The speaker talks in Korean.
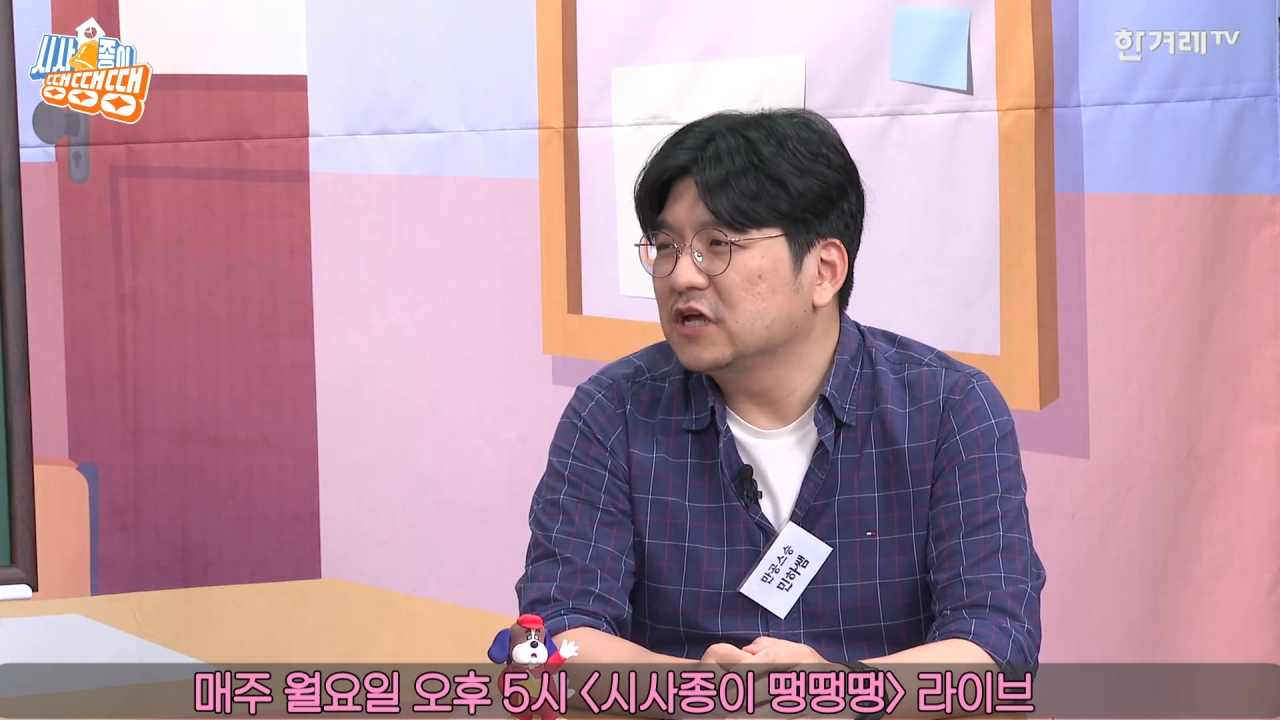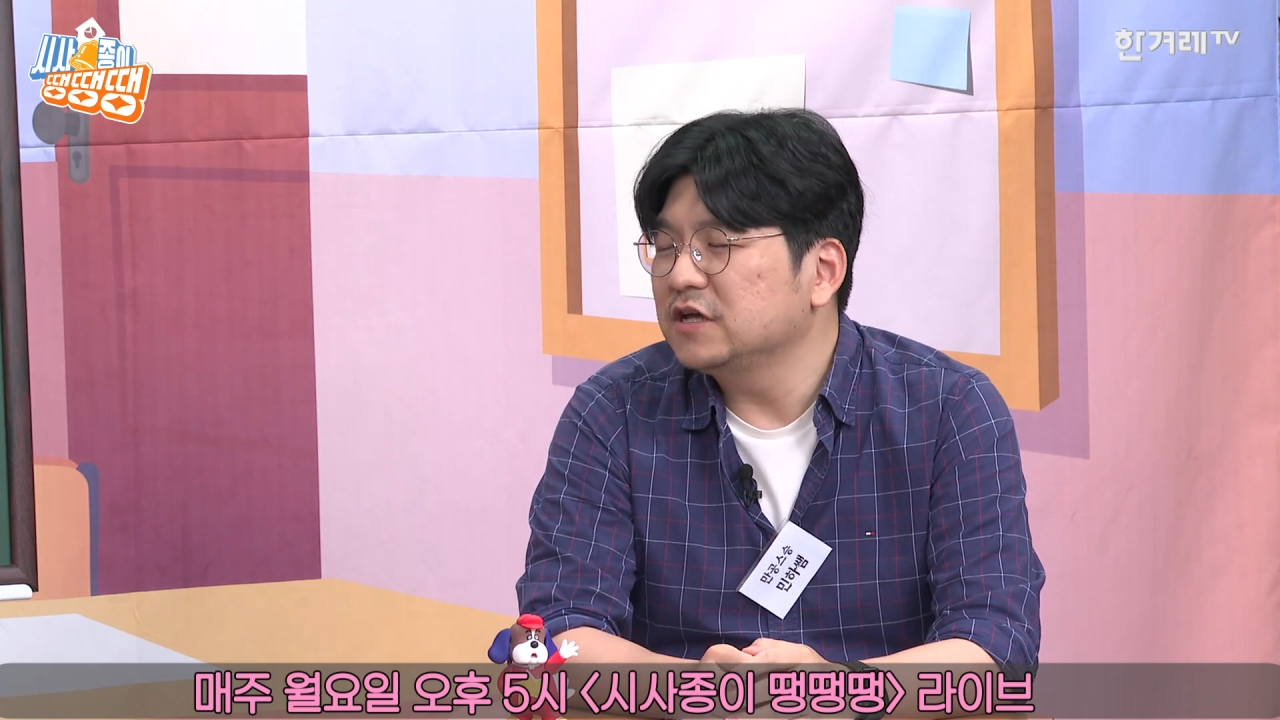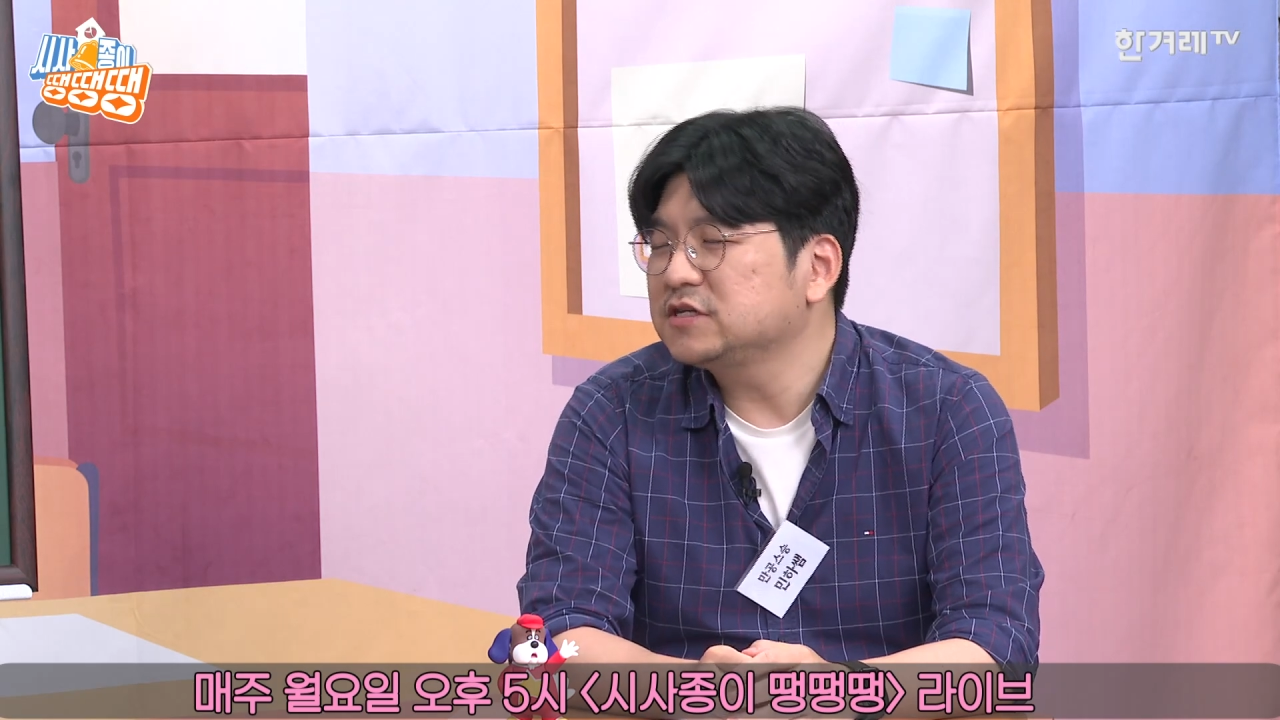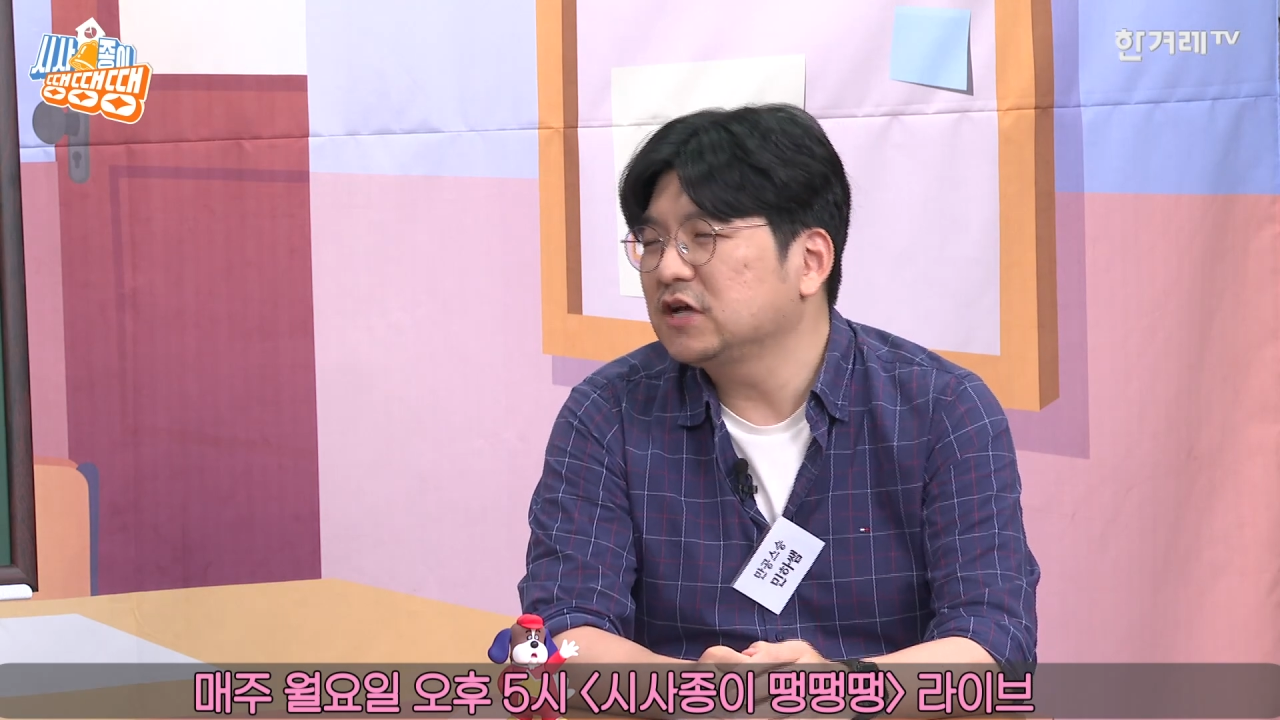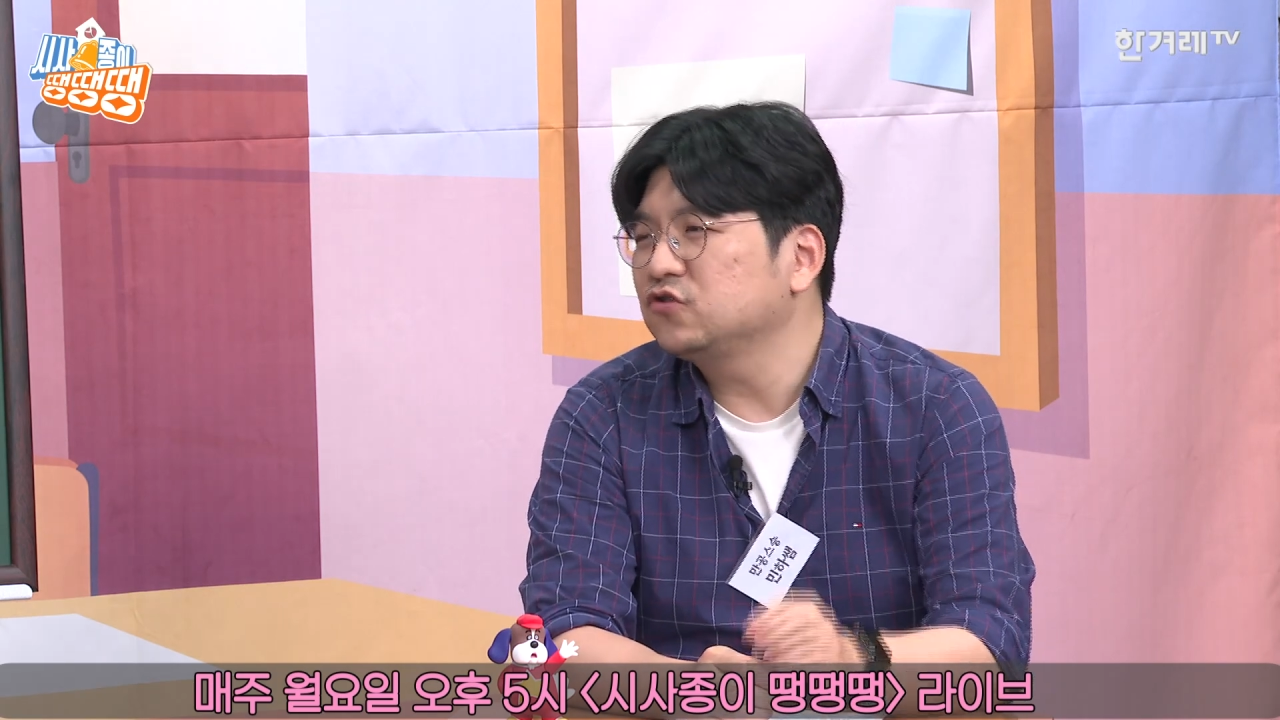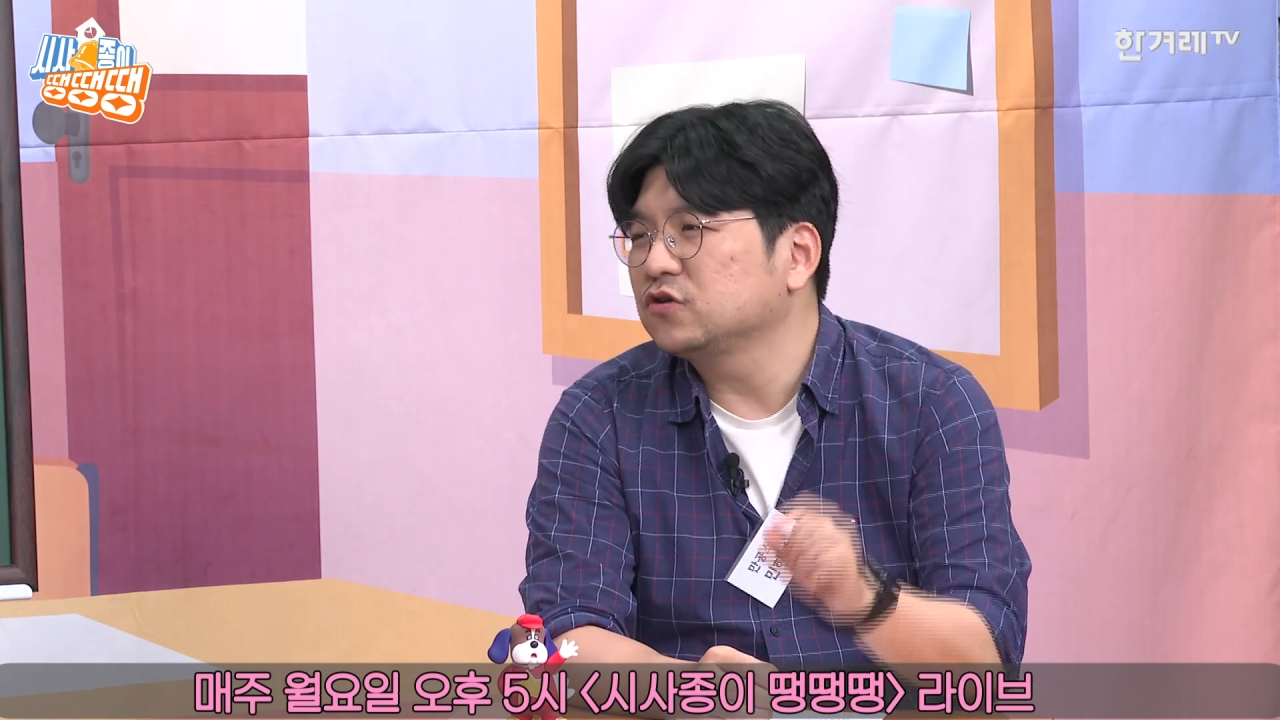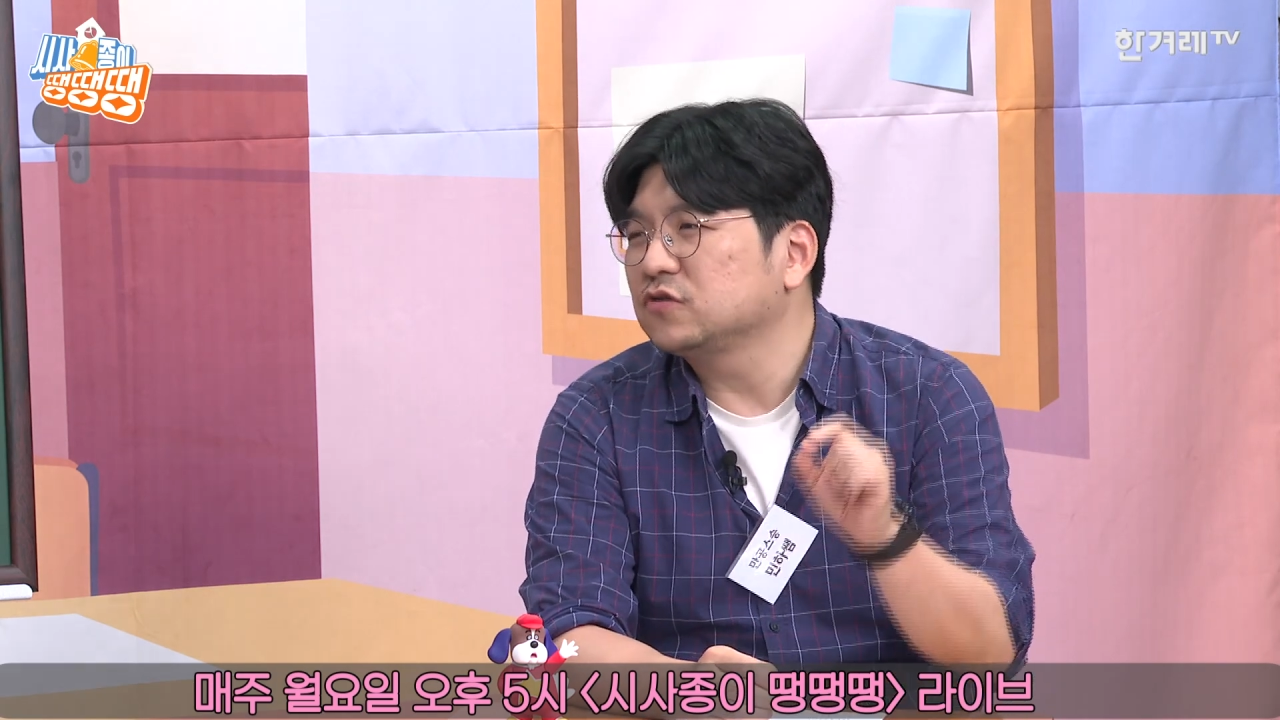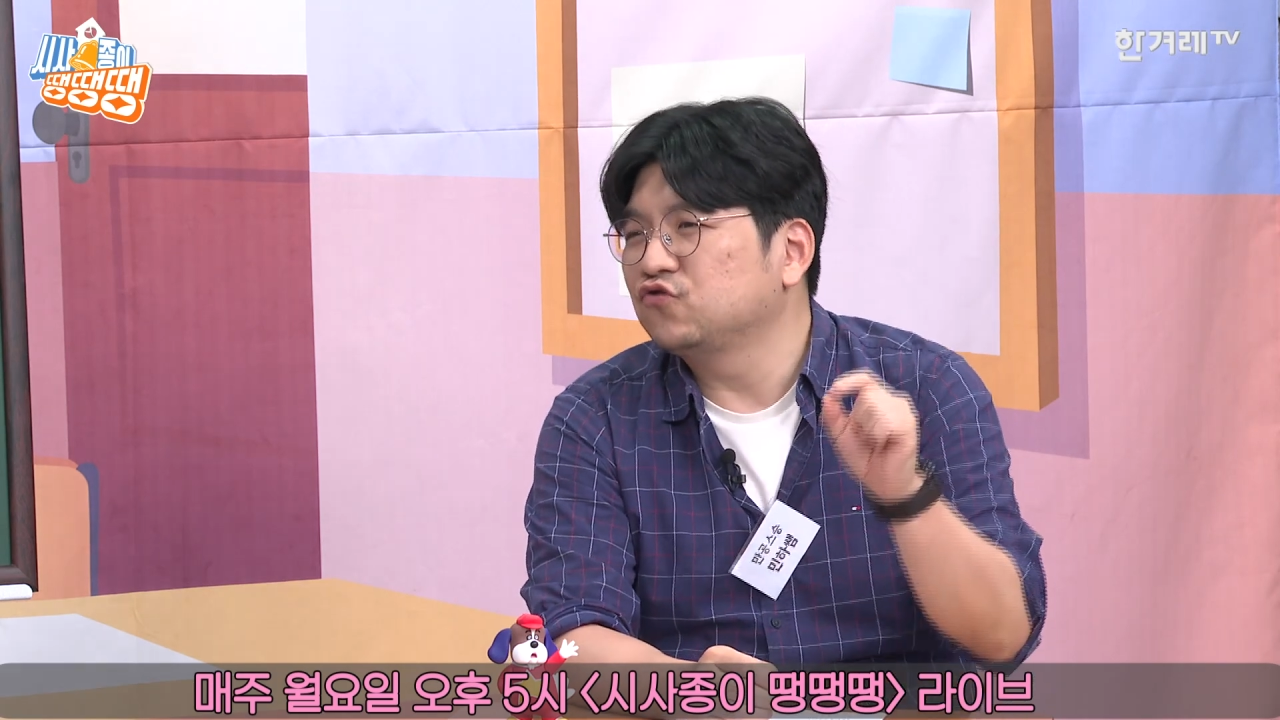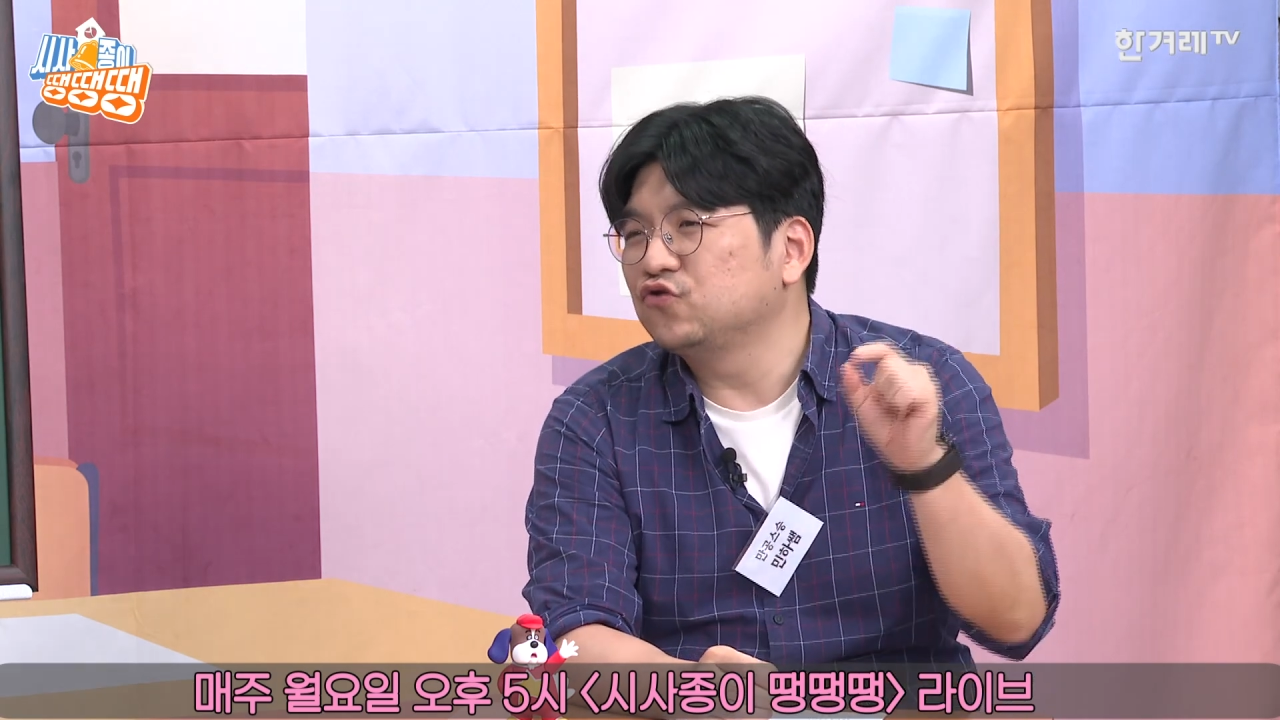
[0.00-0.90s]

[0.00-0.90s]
음. NHK도